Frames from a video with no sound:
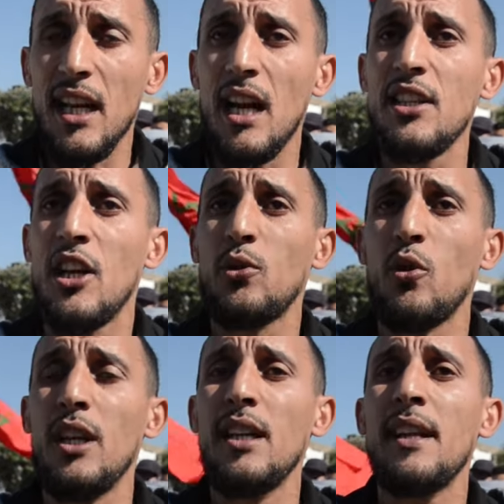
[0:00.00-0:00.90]
حنا غادي
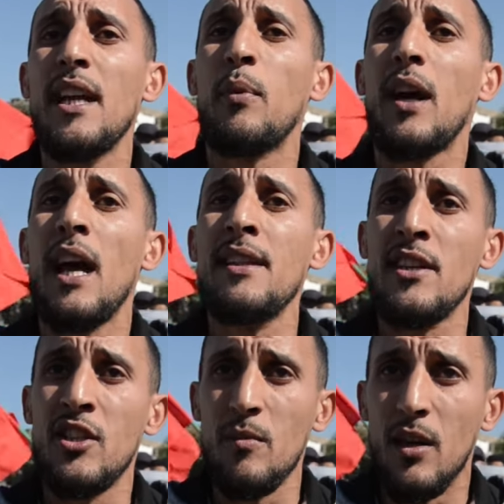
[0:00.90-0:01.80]
يعطوه لينا حنا يبقى عندنا
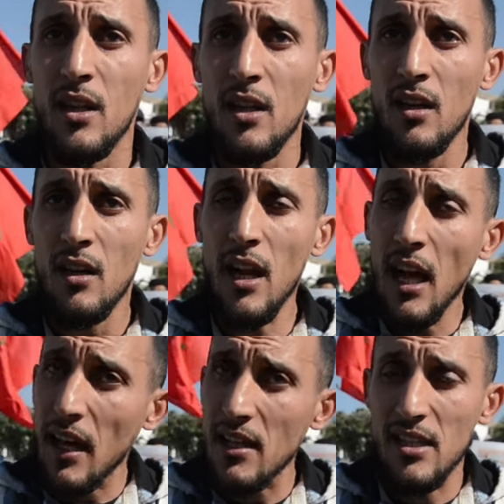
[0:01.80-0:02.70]
جيمه راه
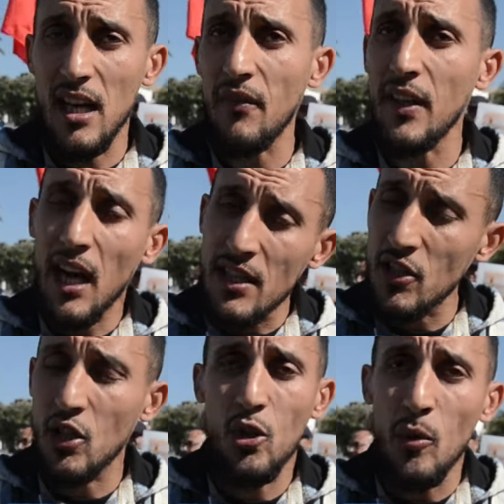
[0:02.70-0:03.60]
قرض صرافي راه غادي
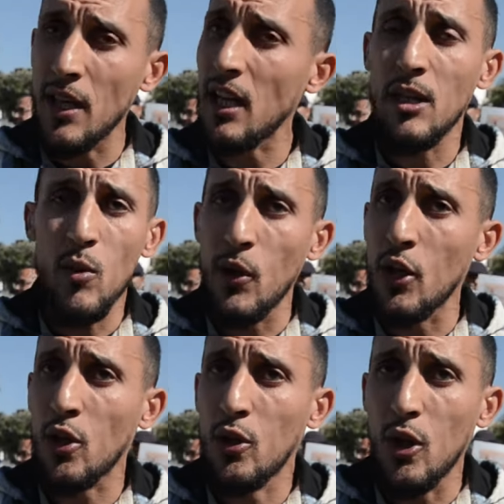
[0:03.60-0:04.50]
نشدوه بنا نخدموا به
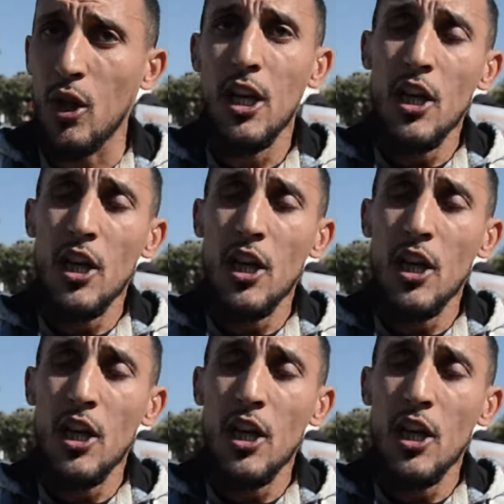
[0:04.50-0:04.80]
يردوه